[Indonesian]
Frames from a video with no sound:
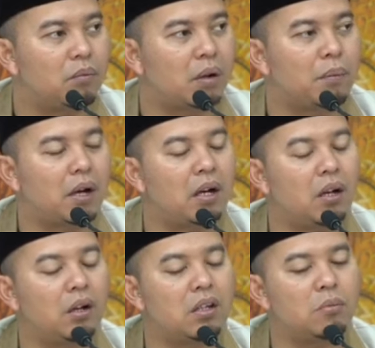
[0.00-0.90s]
Berapa kali
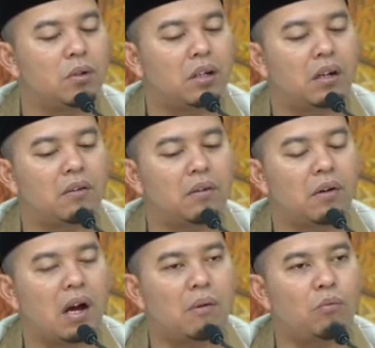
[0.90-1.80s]
Allah nyebutkan
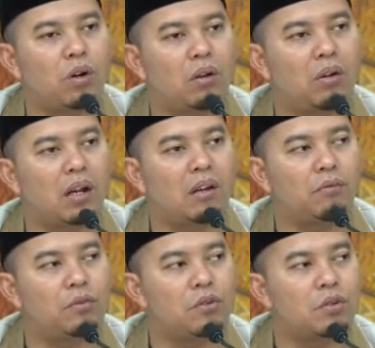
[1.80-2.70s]
amwal wal
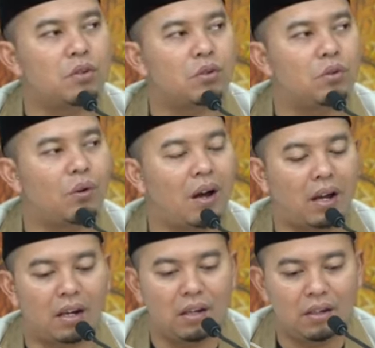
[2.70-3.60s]
anfus? Dua
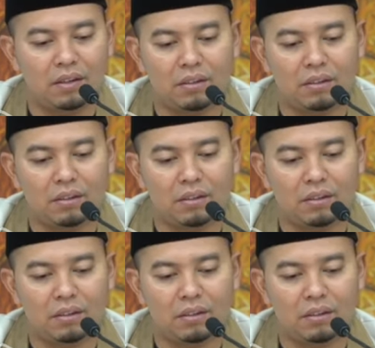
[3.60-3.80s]
kali.